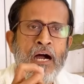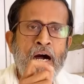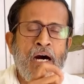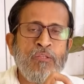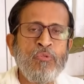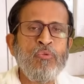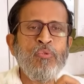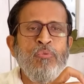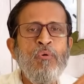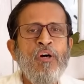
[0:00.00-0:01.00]

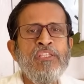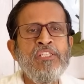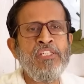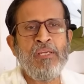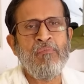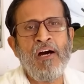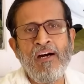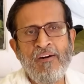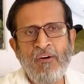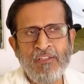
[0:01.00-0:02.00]
আত্মবধ সেবা
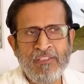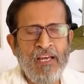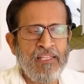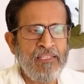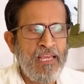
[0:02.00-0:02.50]
অর্থাৎ